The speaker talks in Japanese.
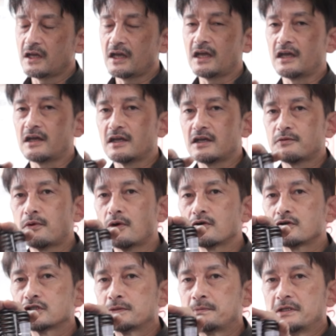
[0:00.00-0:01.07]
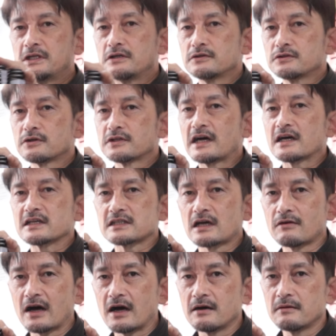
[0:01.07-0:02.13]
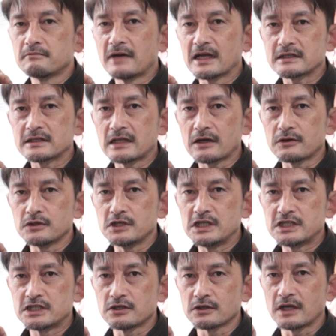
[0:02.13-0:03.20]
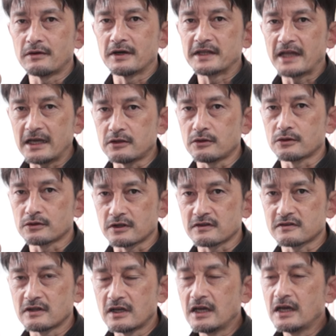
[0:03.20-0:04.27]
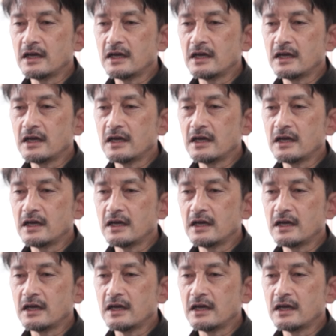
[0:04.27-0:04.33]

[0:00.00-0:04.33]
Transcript: フォークスプリングの長さは全く一緒ではないということです。